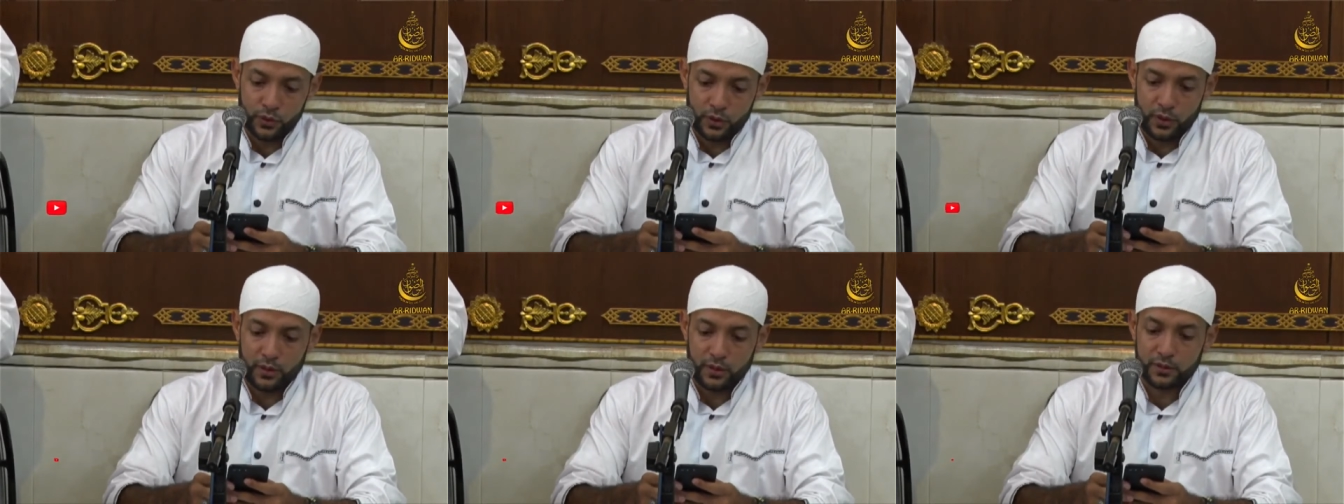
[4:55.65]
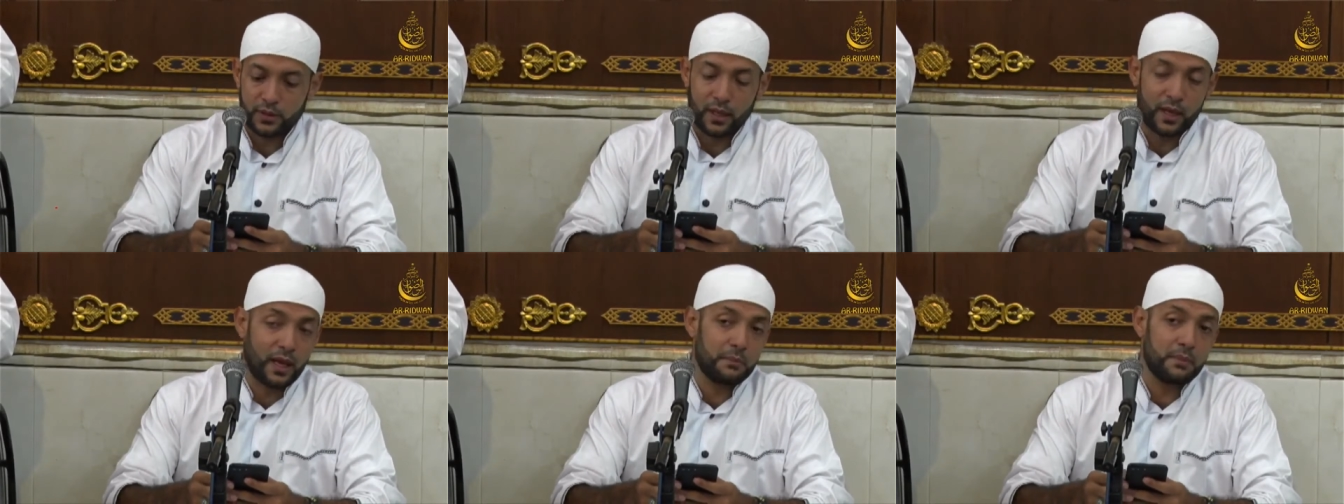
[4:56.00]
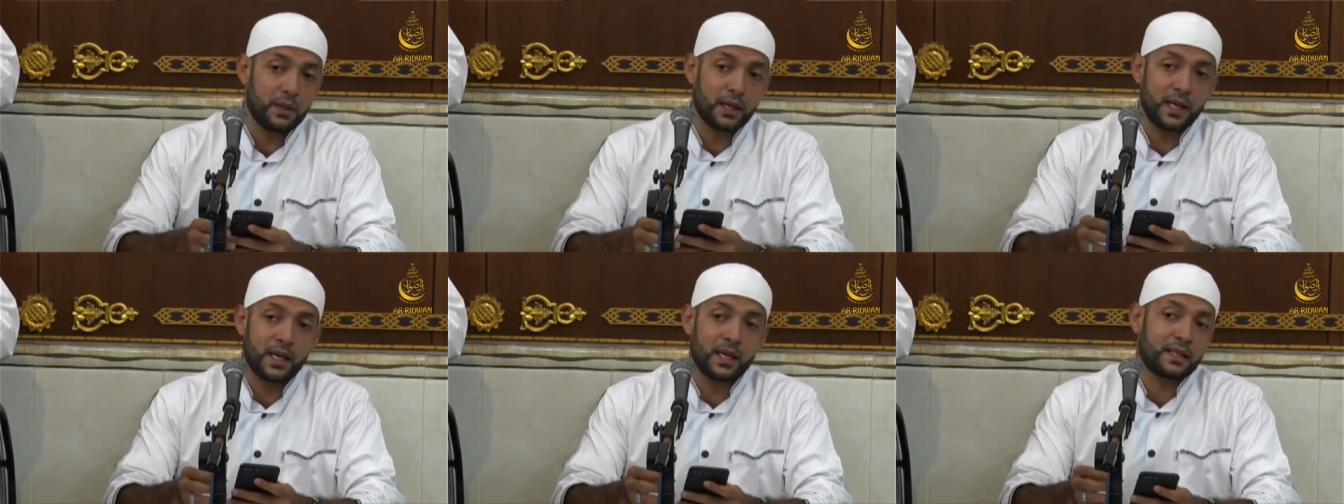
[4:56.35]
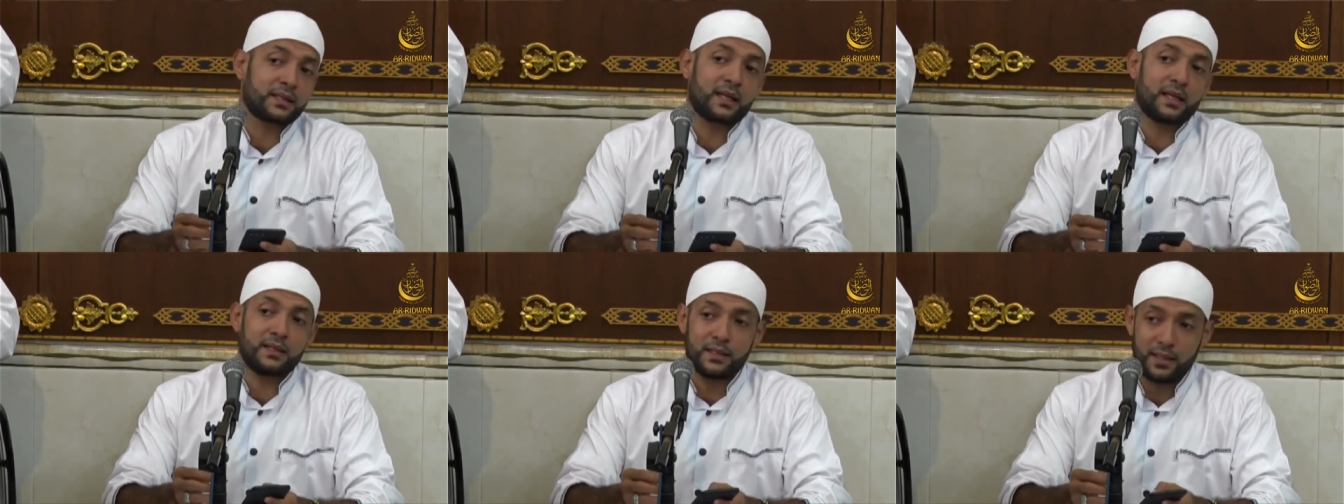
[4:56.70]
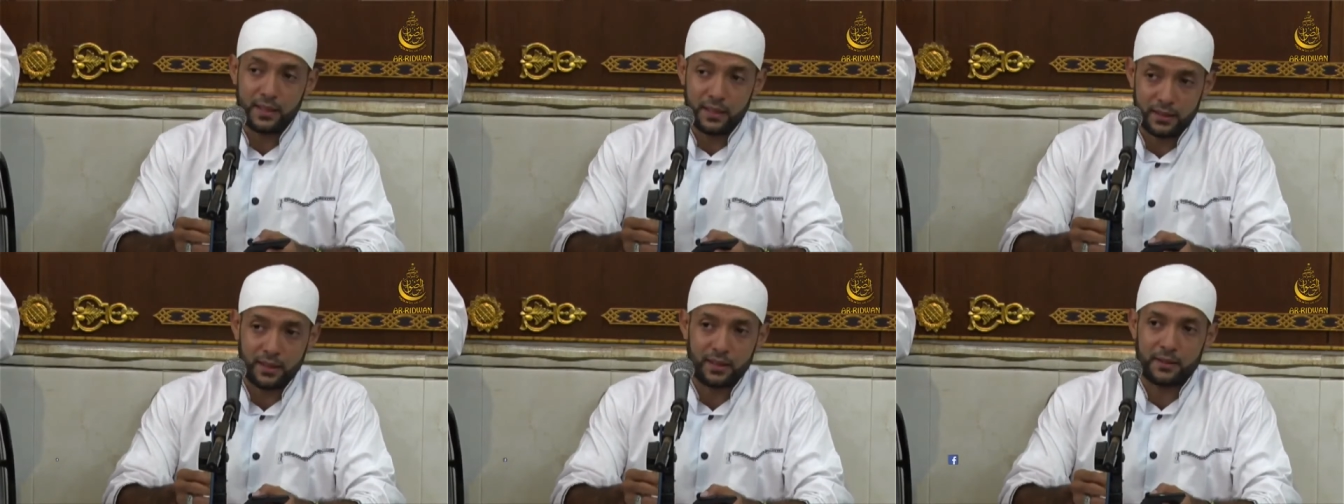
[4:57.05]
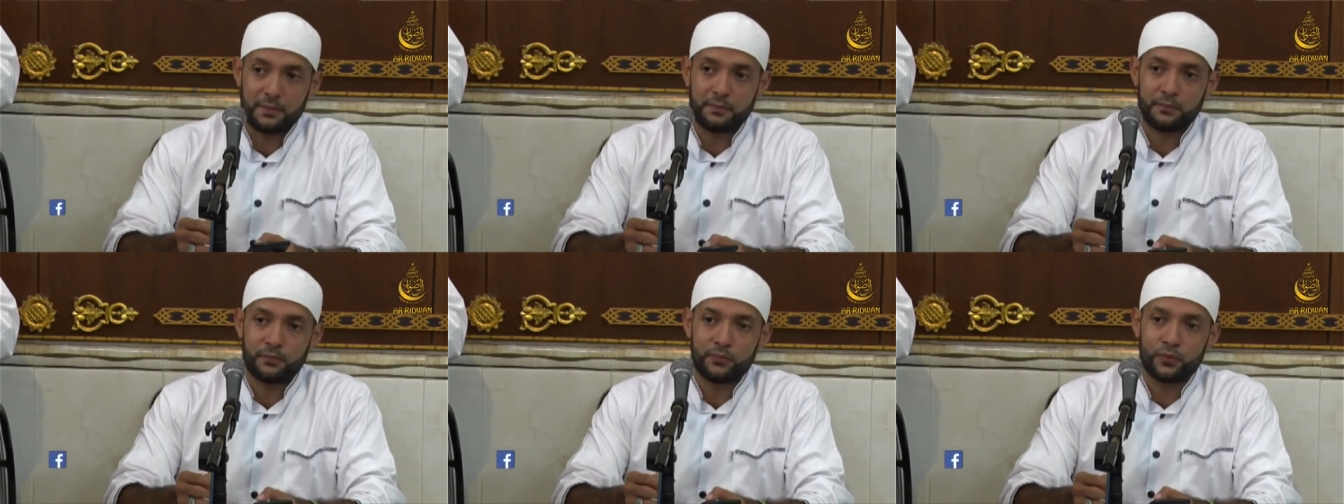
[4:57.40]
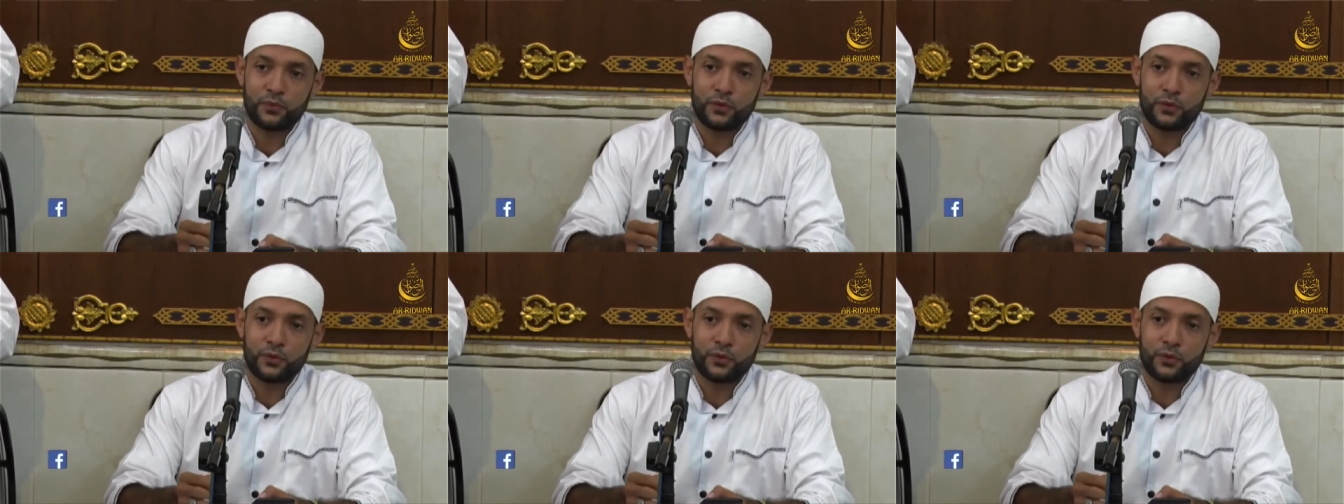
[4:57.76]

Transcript: ya telah mengingatkan kita